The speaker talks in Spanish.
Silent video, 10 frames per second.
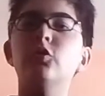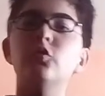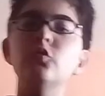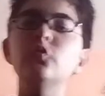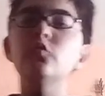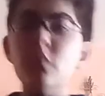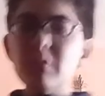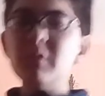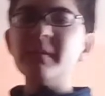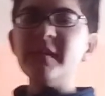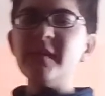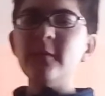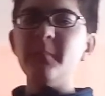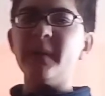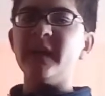con un nuevo
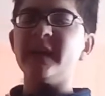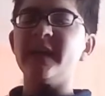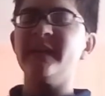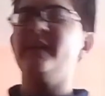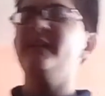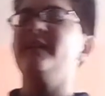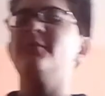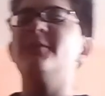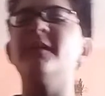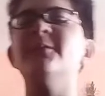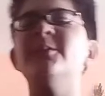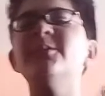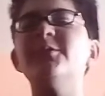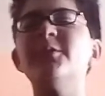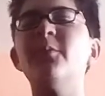video para el canal de Jorge
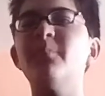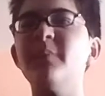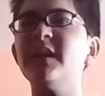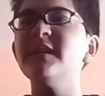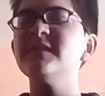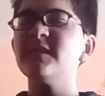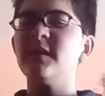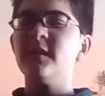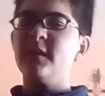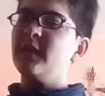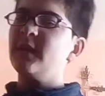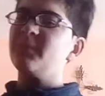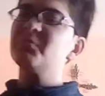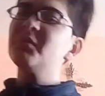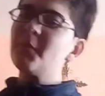Antonio Romo Pérez. Y
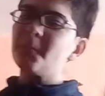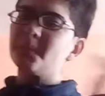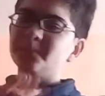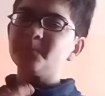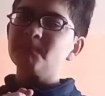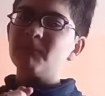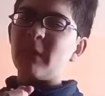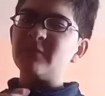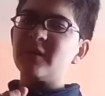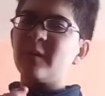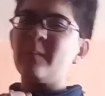pues bueno, vamos a